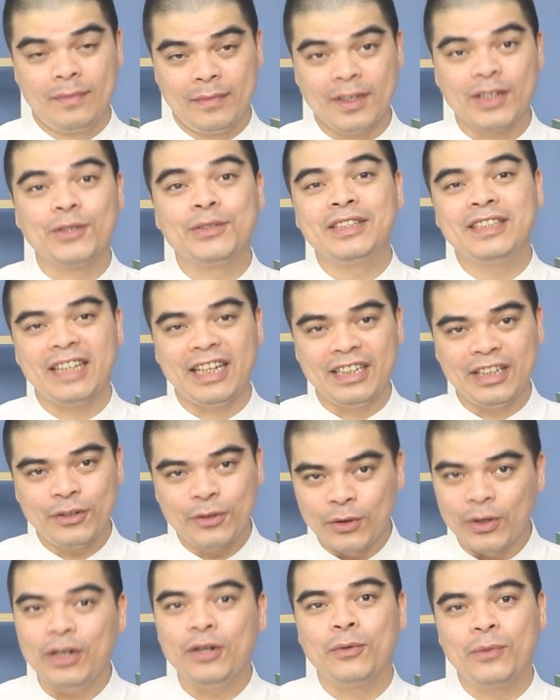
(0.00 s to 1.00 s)
Tôi chia sẻ nhé,
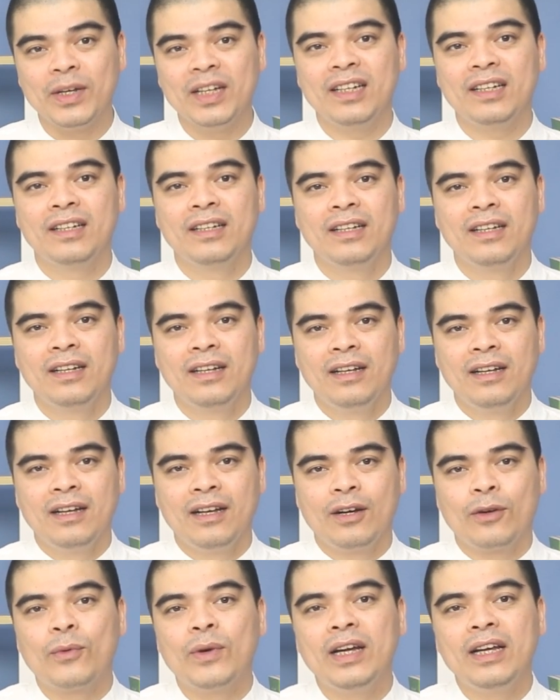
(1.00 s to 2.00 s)
cốt lõi là quế.
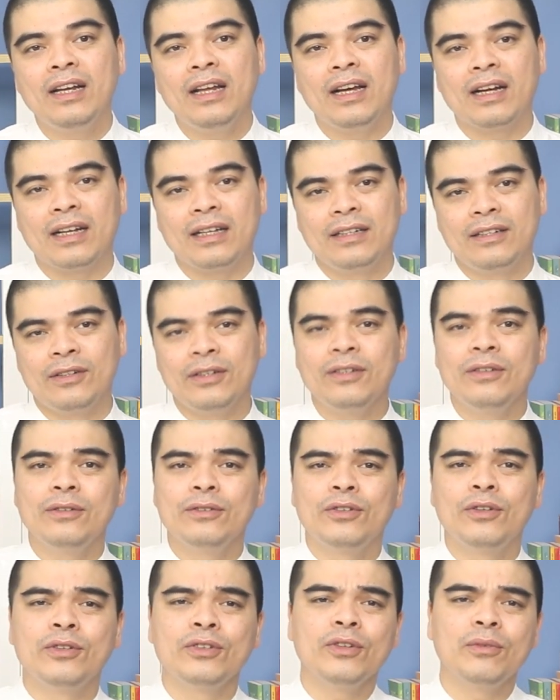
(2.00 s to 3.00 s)
Quế là cái nói
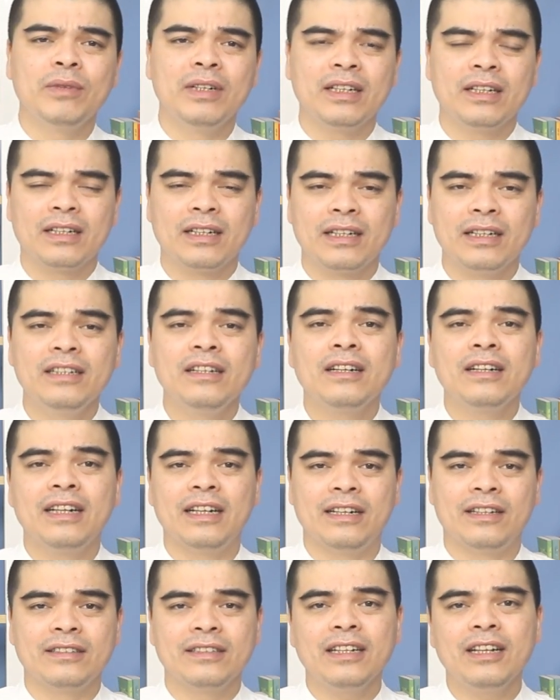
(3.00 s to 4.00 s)
chung cái nước
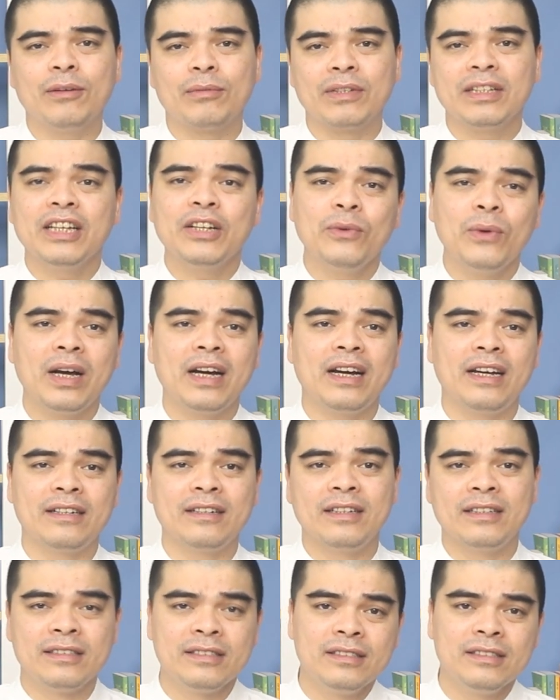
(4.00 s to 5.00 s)
này nó chất lọc cái tinh hoa ngàn
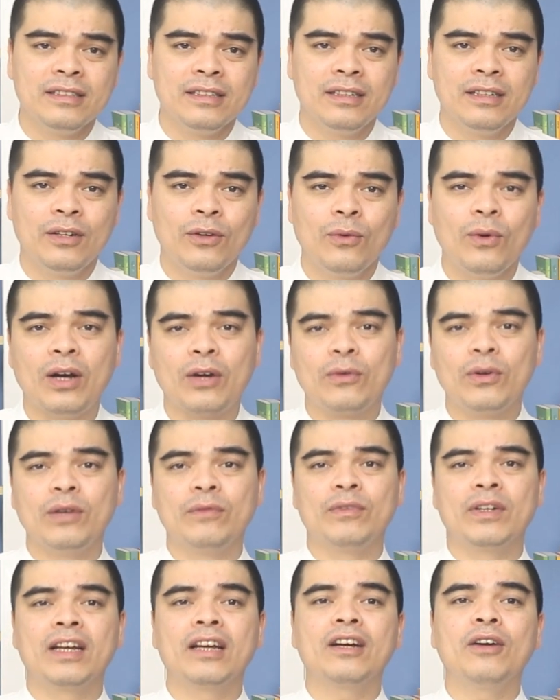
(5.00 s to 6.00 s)
đời xưa hòa
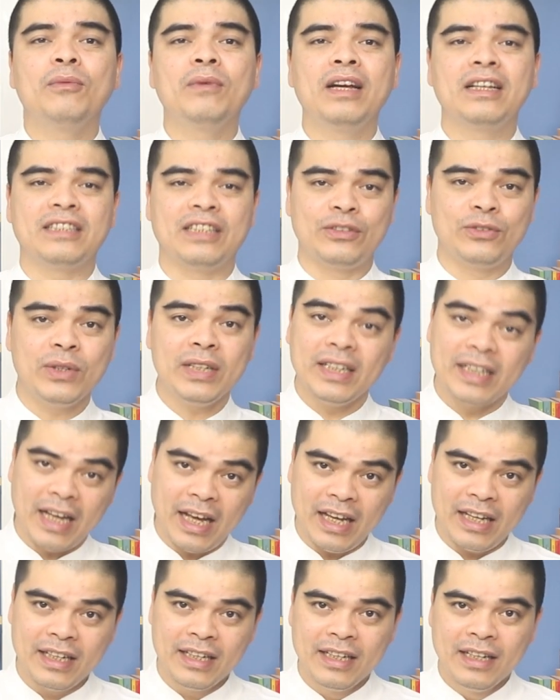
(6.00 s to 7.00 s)
quyện với cái công nghệ sản xuất hiện
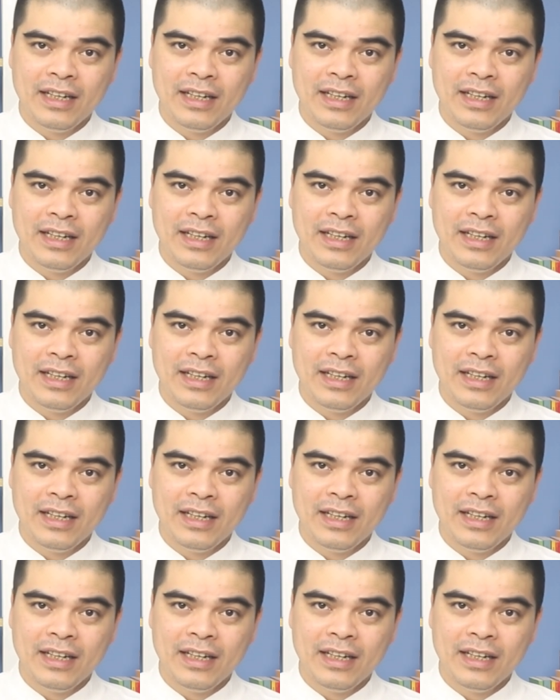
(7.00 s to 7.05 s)
đại.